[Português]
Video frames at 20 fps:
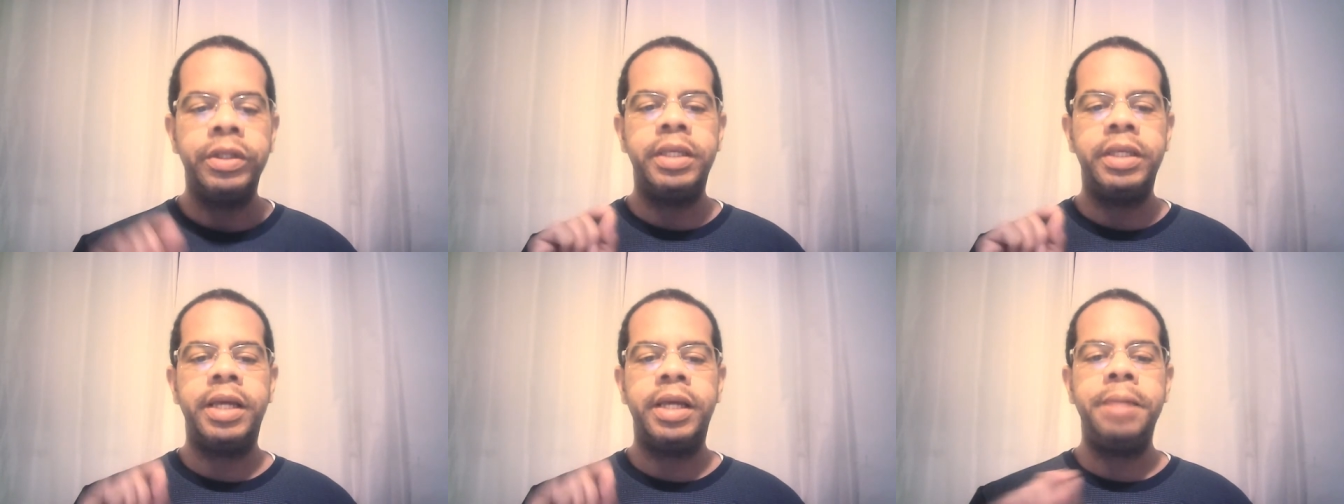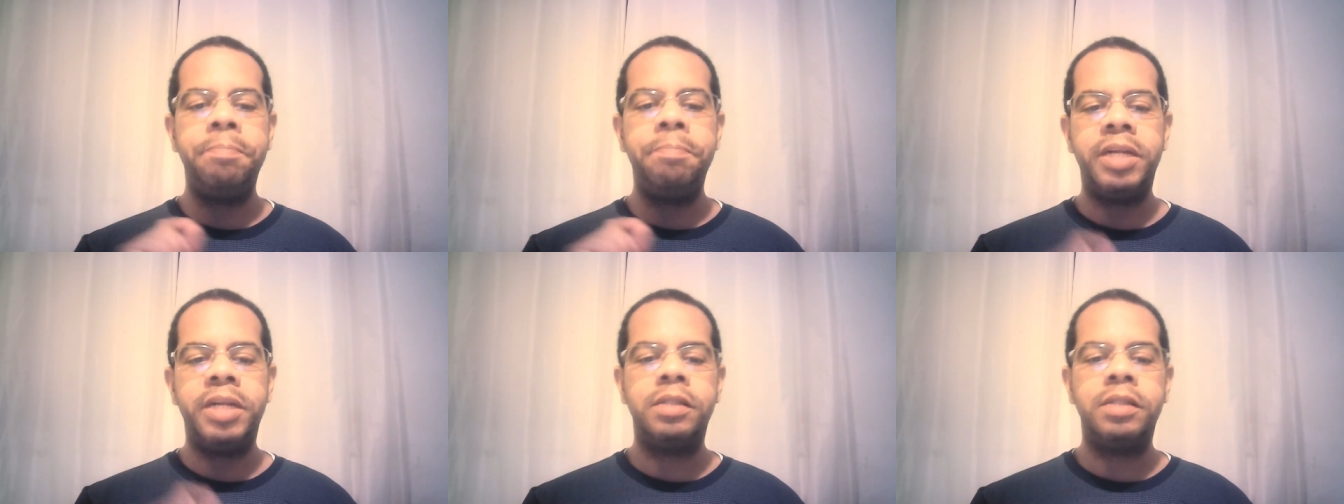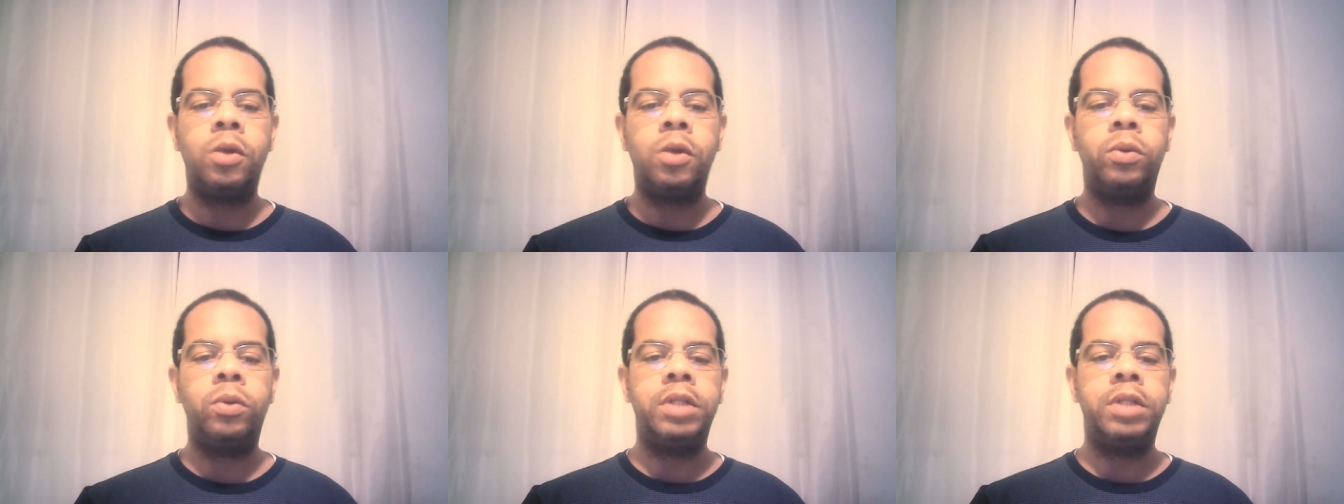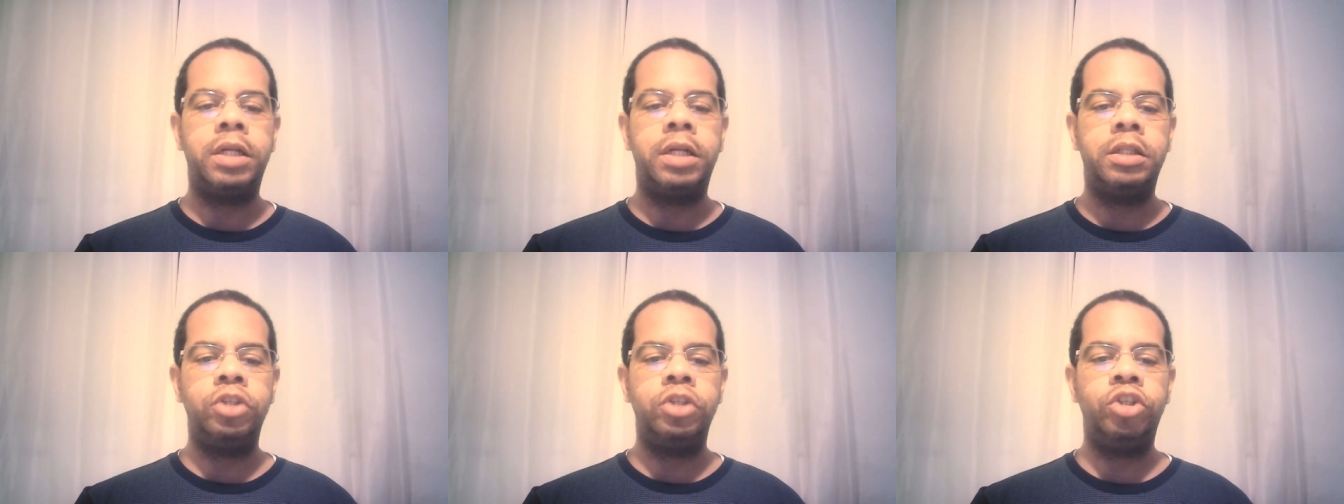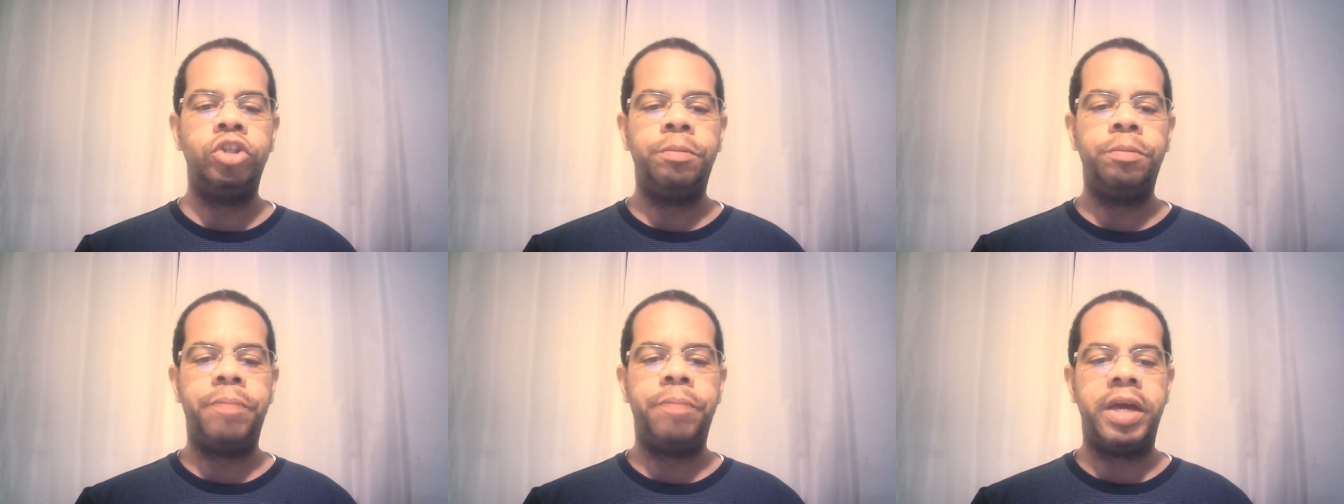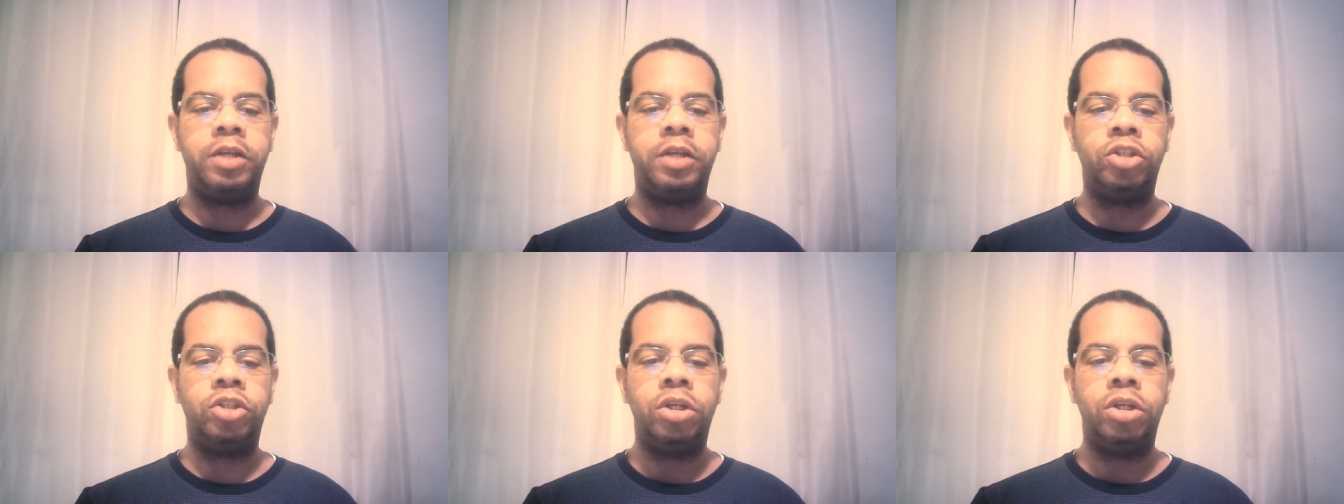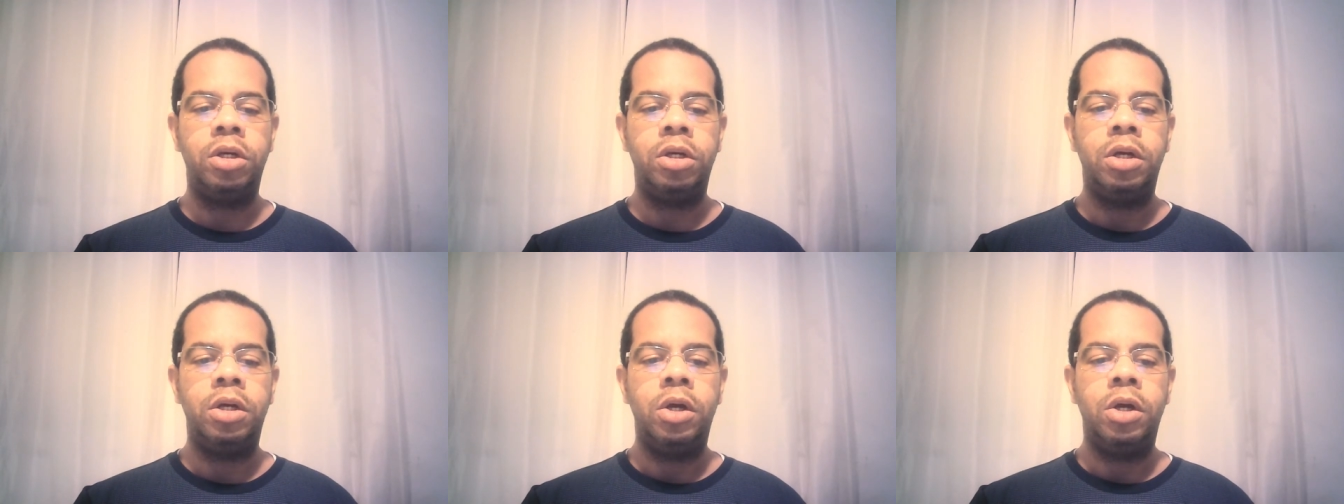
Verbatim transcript: que a empresa contratante pede.